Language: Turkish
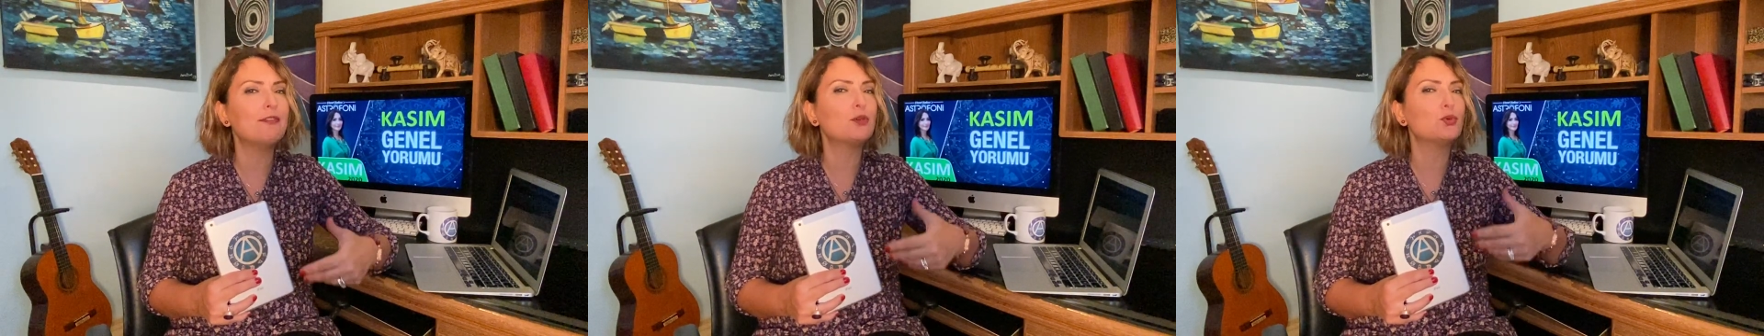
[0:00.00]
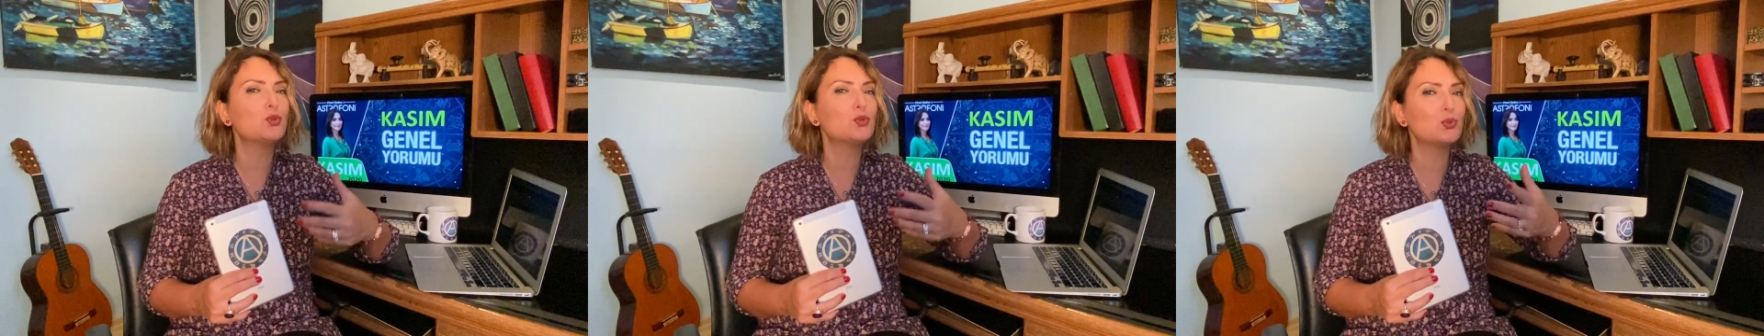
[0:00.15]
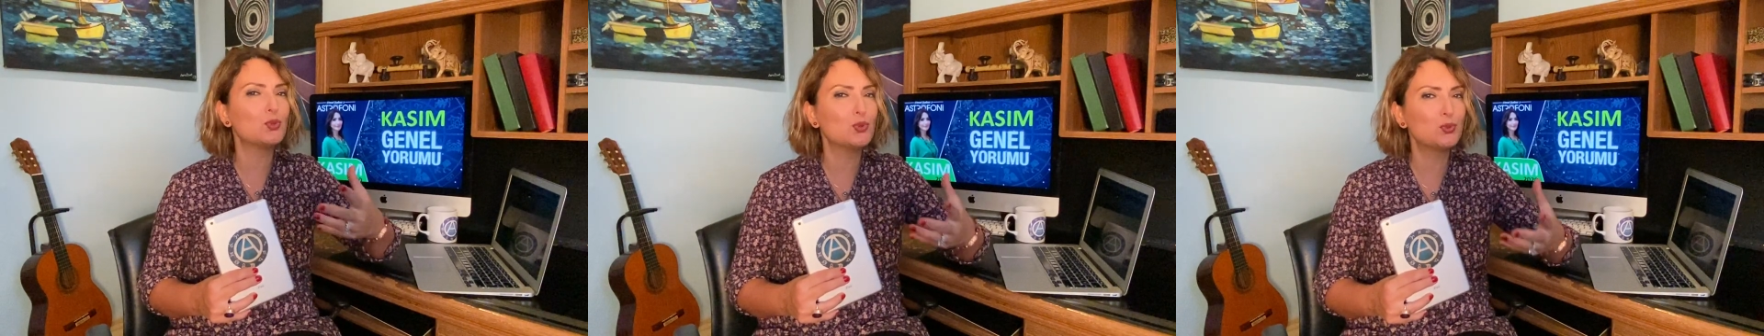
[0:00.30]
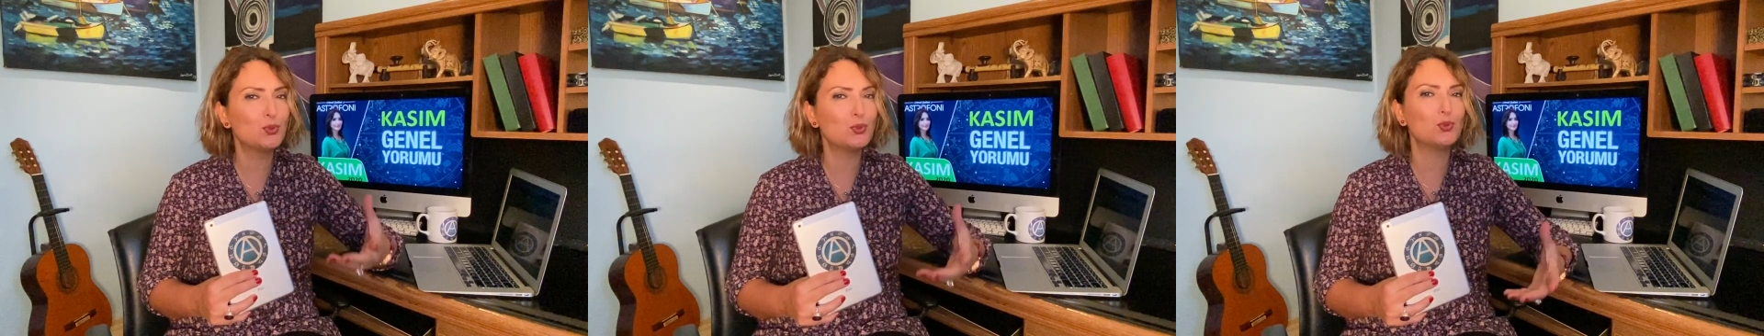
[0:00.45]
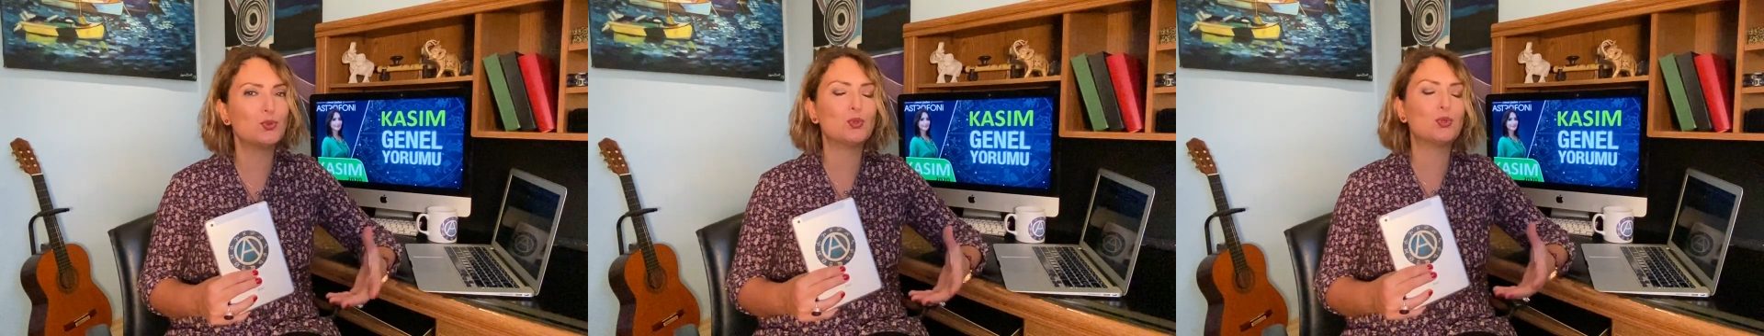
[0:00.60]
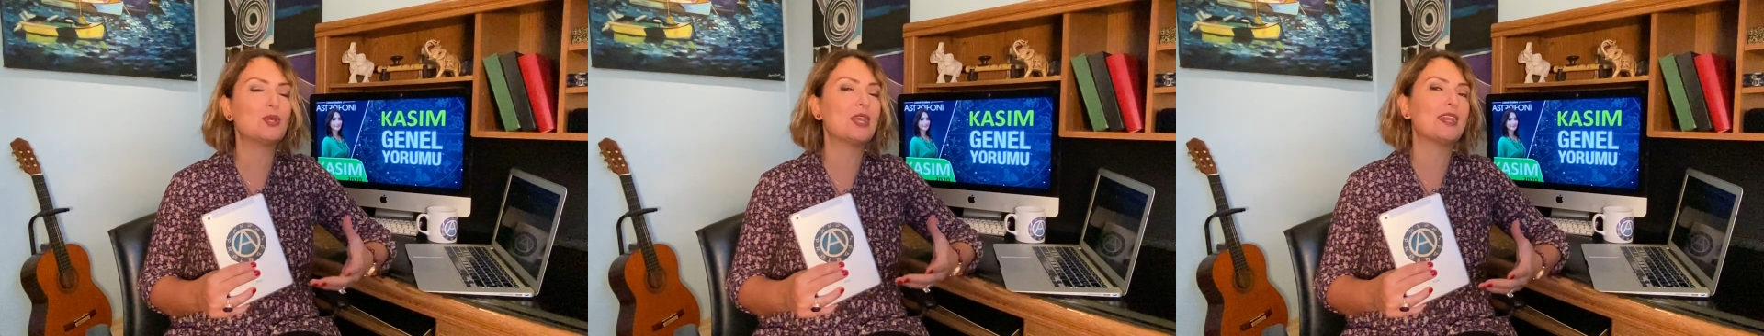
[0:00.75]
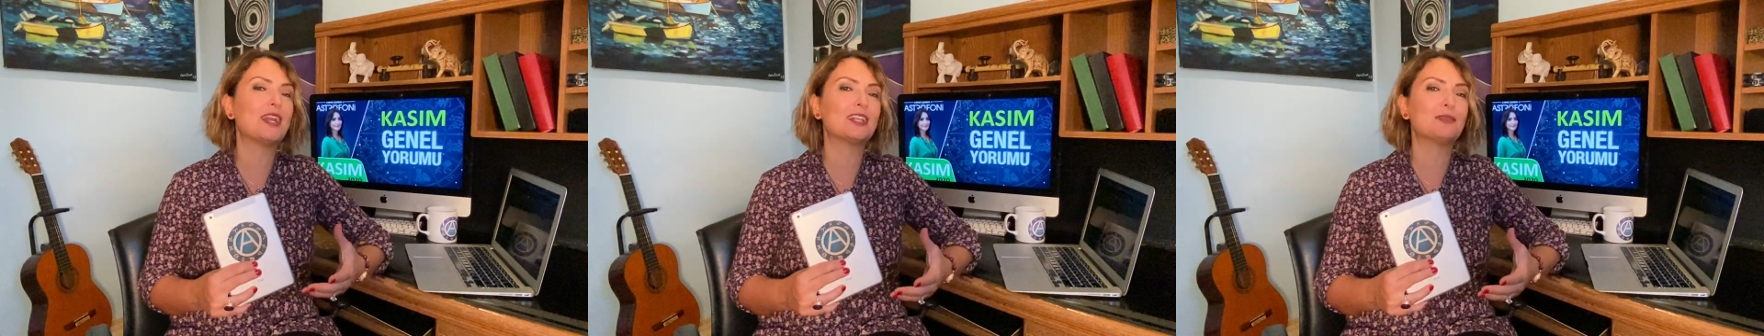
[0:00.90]
ve
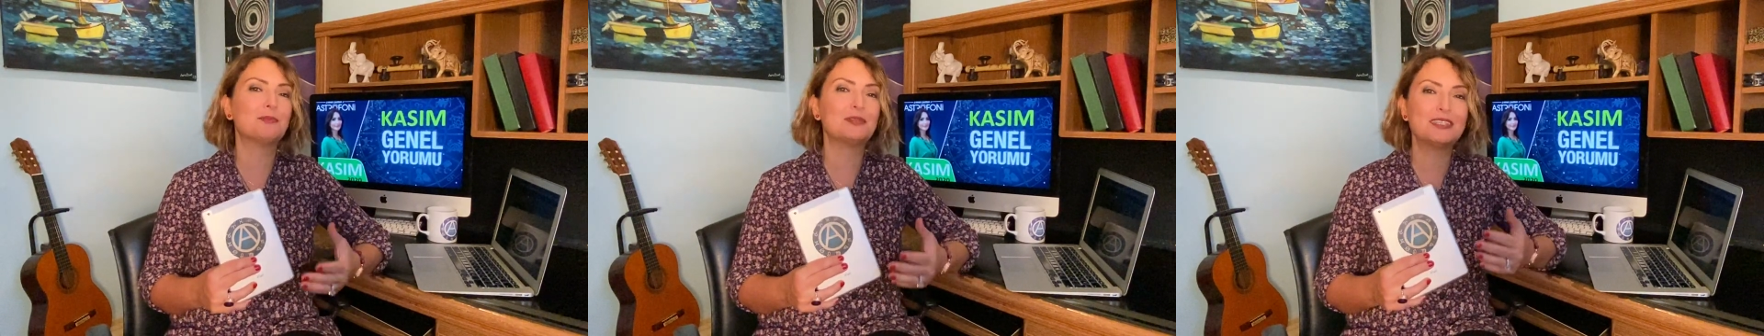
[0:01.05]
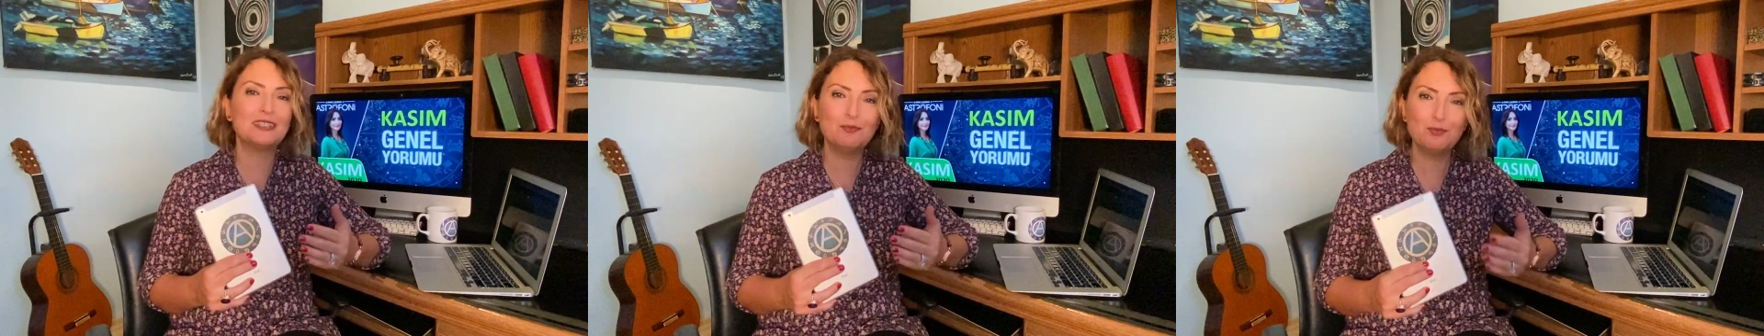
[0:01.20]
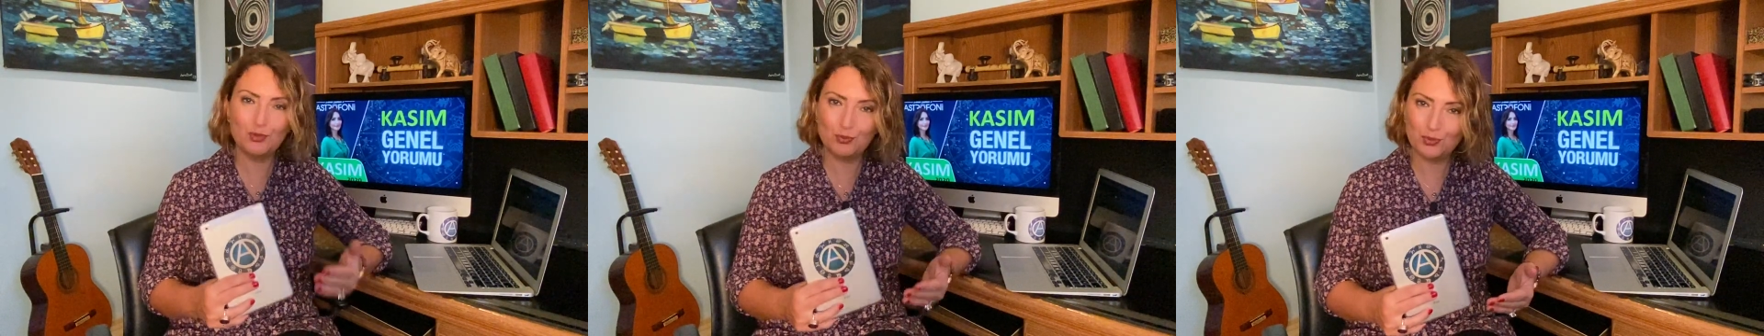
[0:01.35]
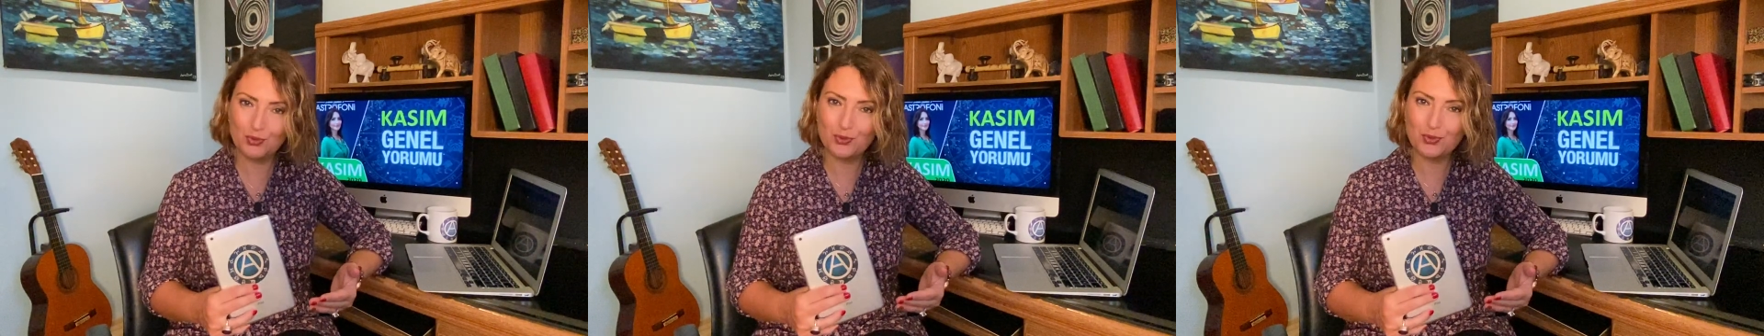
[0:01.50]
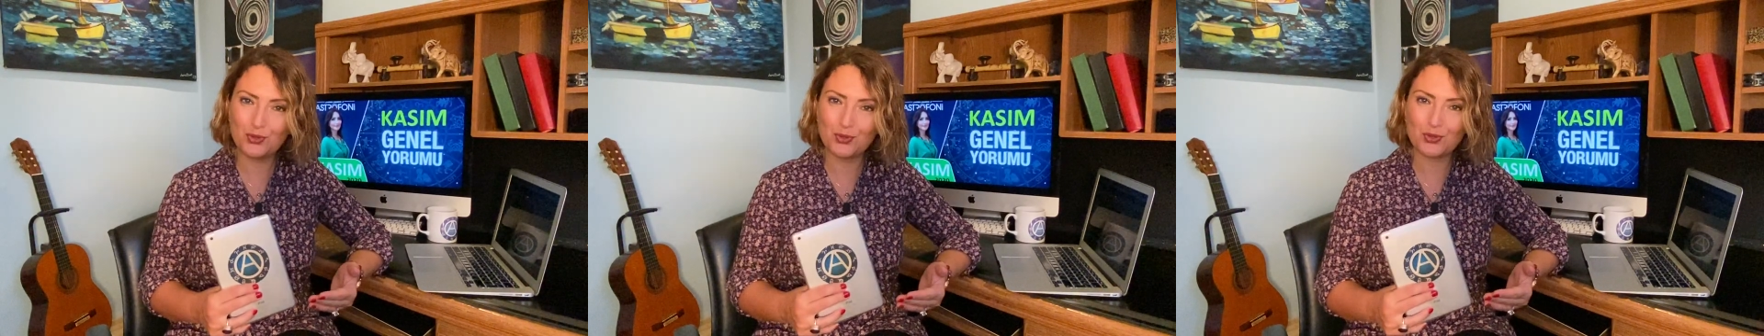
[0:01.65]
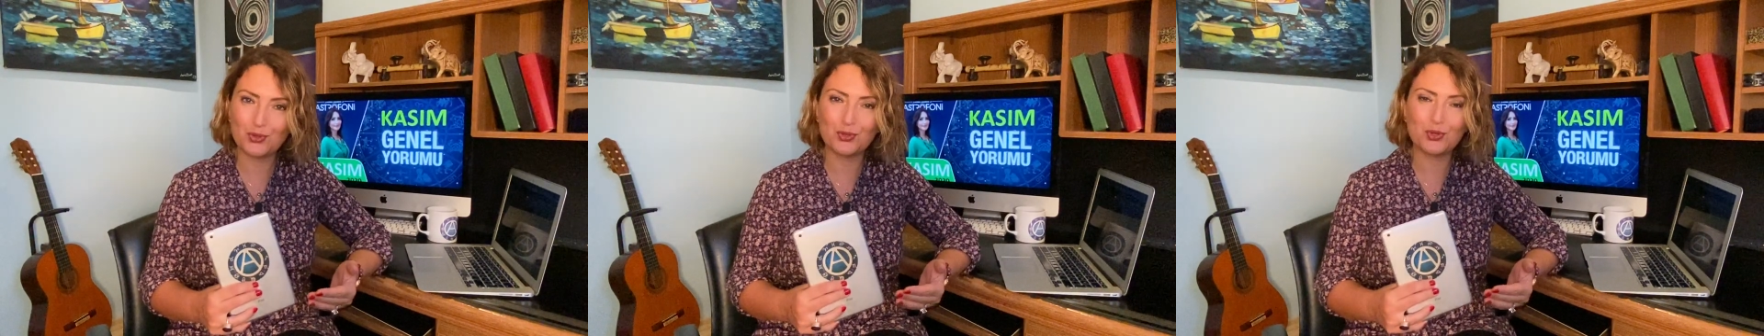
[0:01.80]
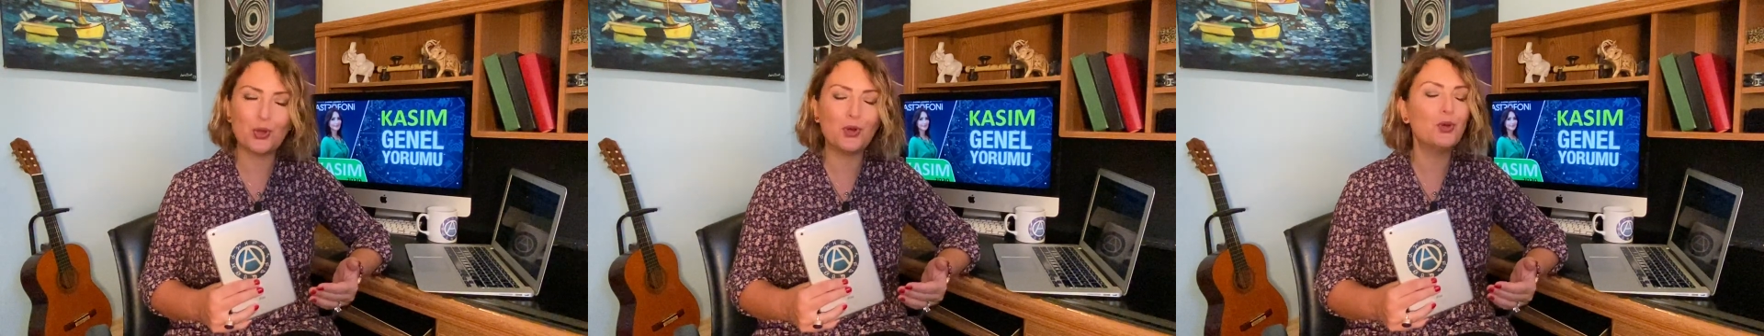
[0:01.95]
huzursuzluk yaratması mümkün
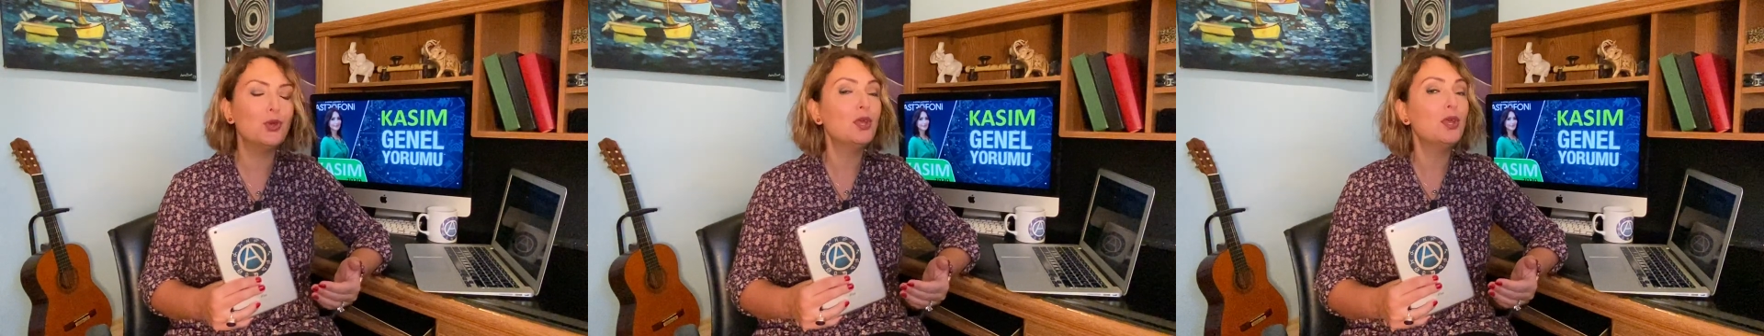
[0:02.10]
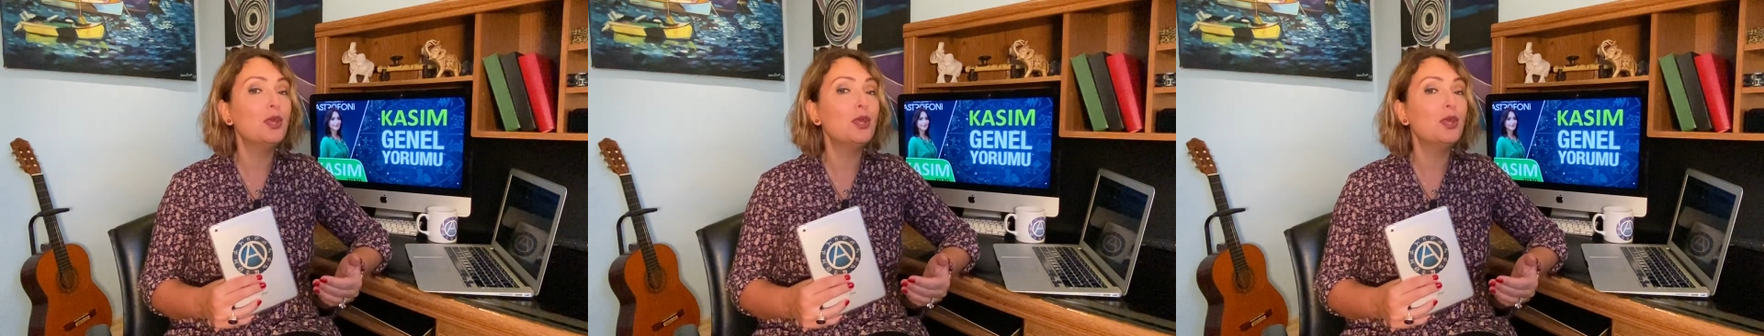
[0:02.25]
görünüyor.